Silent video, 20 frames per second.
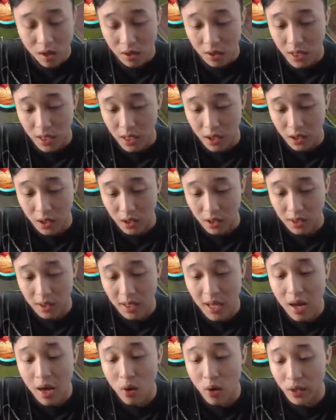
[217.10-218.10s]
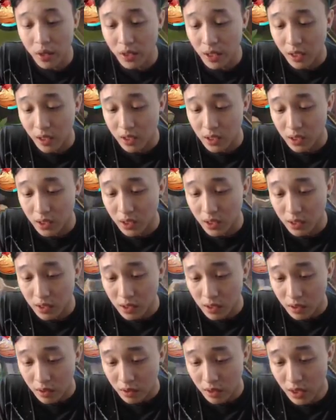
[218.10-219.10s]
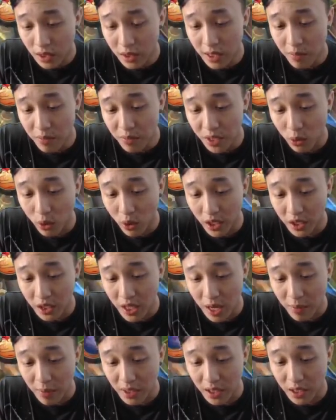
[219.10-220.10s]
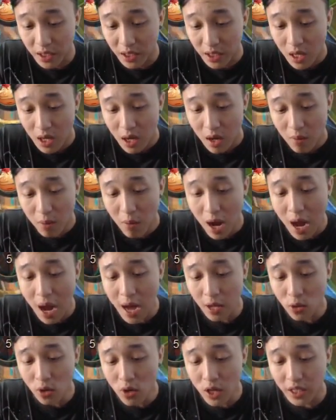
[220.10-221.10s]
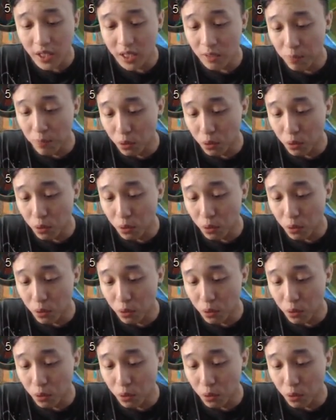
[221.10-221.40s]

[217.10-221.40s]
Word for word: Lihat nih, kita lawan dia guys nanti guys. Dendam nih gua jadi sama dia nih. Baru ngekill